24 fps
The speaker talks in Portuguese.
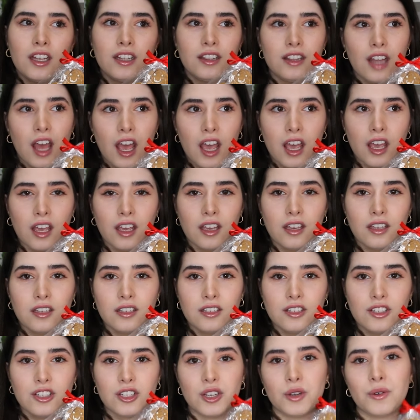né,
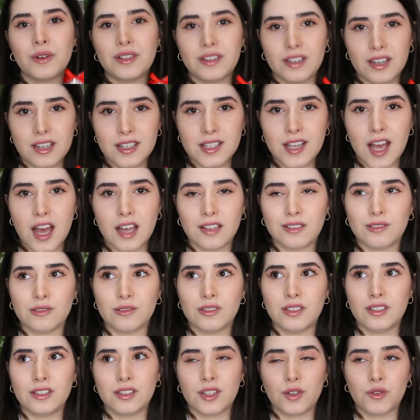chegou atrasado.
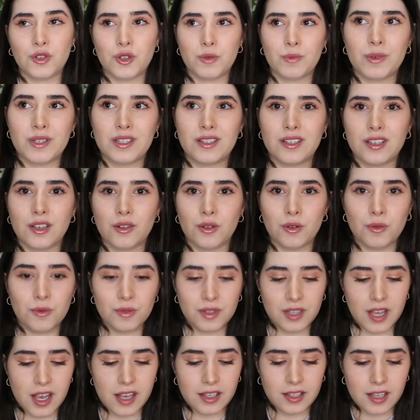Então, tipo assim, eu não
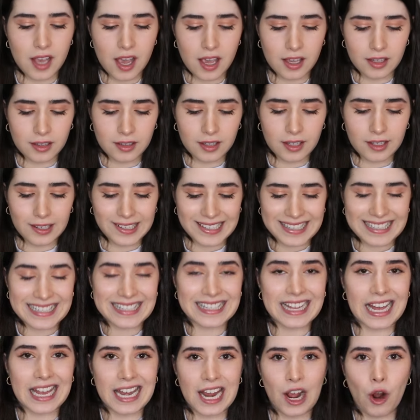sei se ainda
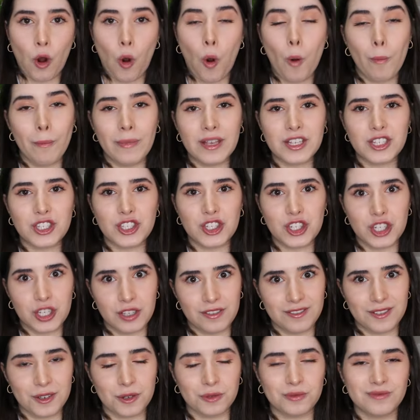estaria
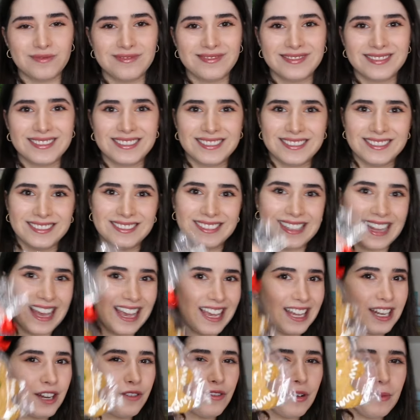comestível.
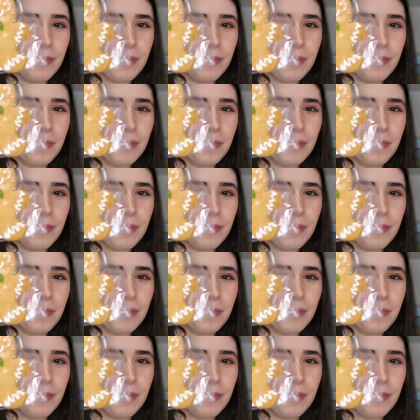Né? Não